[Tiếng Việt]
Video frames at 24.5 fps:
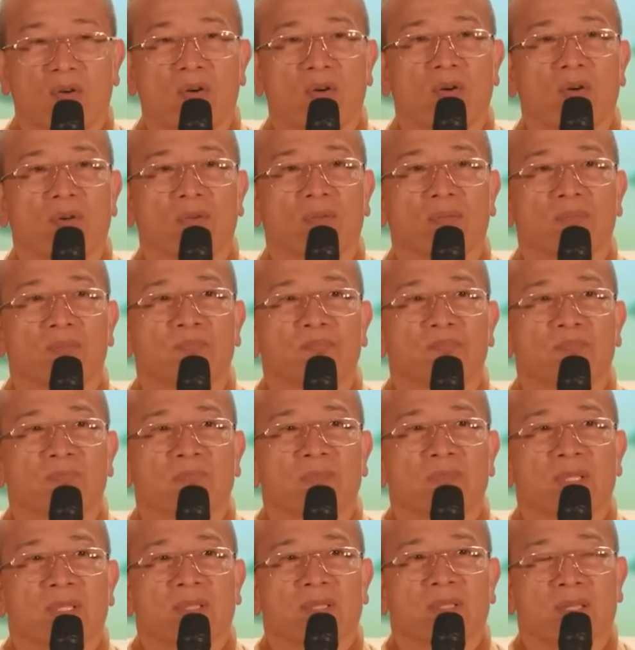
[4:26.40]
cô,
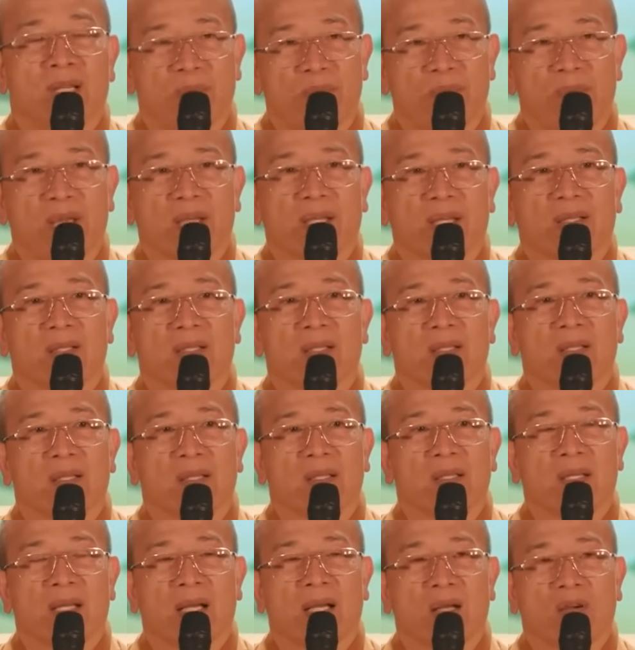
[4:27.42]
đặc biệt
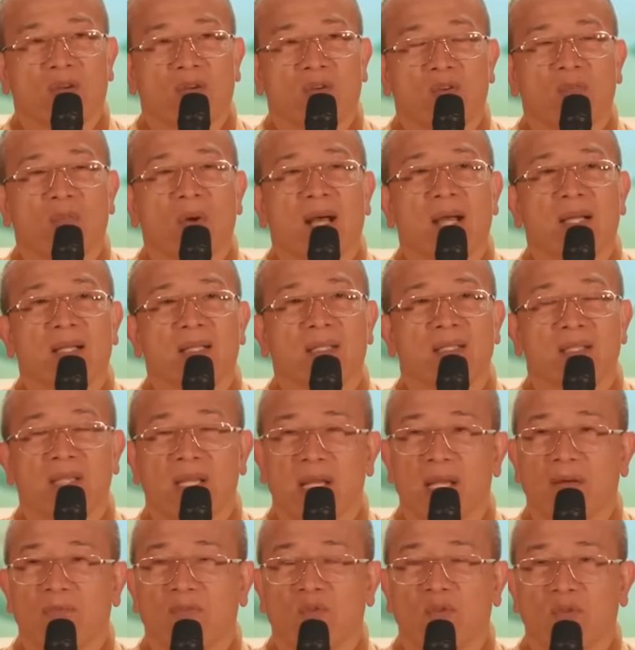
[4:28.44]
là cô bác,
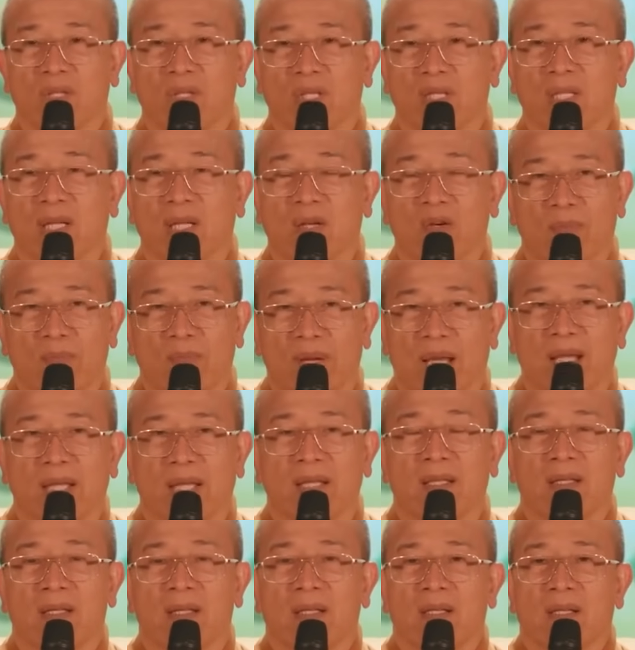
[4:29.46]
chị em phụ nữ ngày hôm
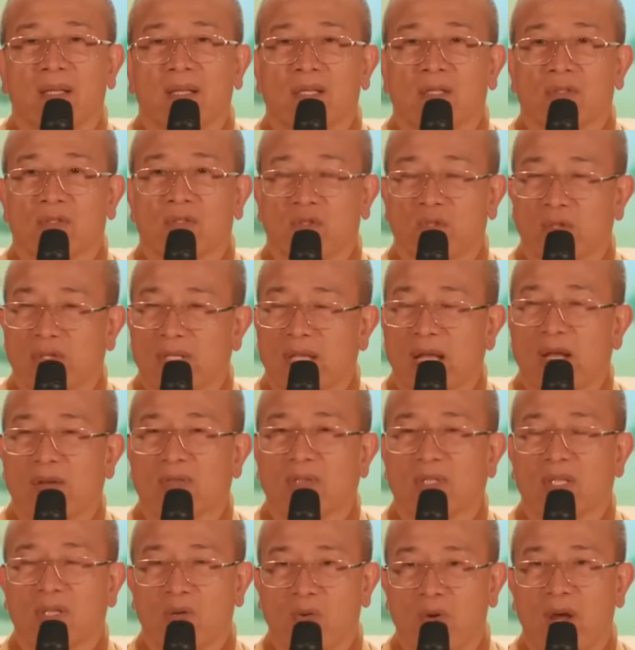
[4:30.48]
nay dồi
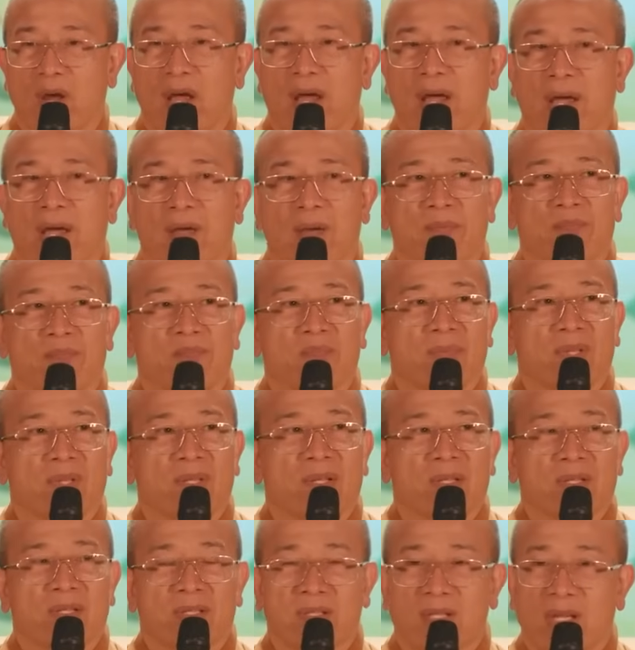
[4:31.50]
dào sức khỏe,
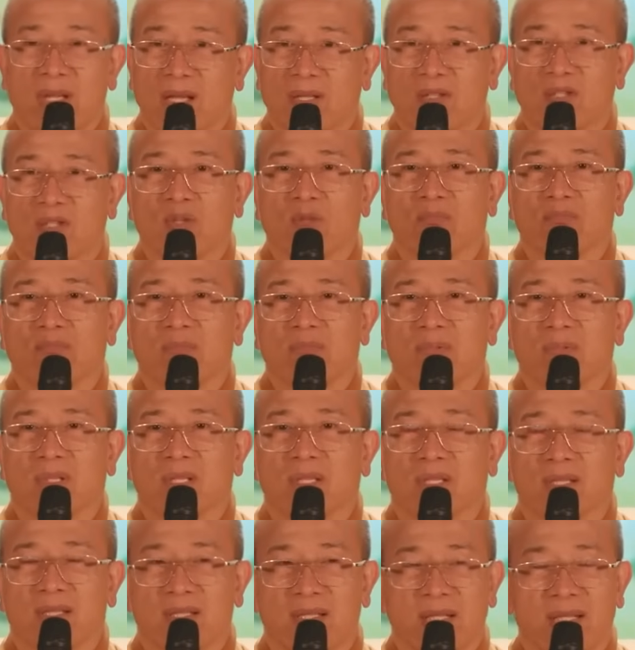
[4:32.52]
trẻ trung,
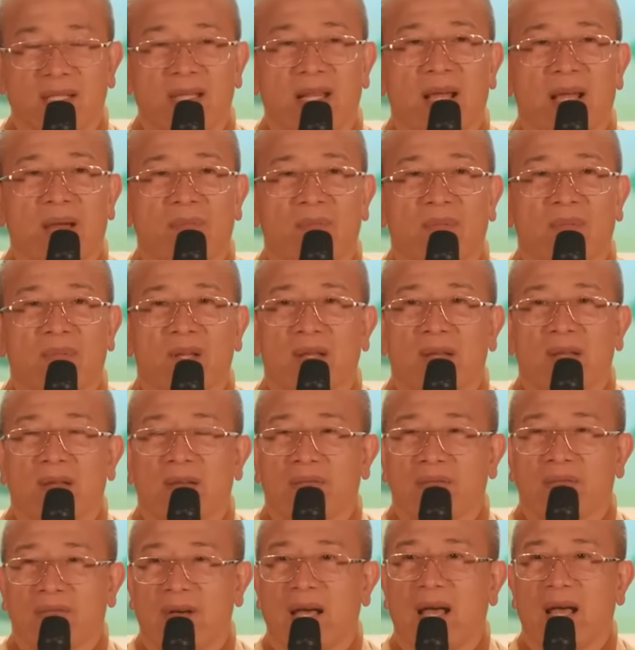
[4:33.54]
xinh đẹp
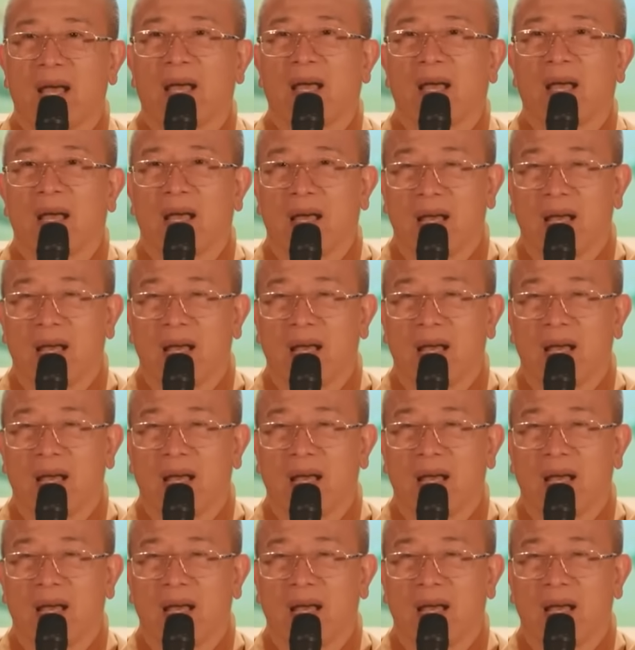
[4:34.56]
và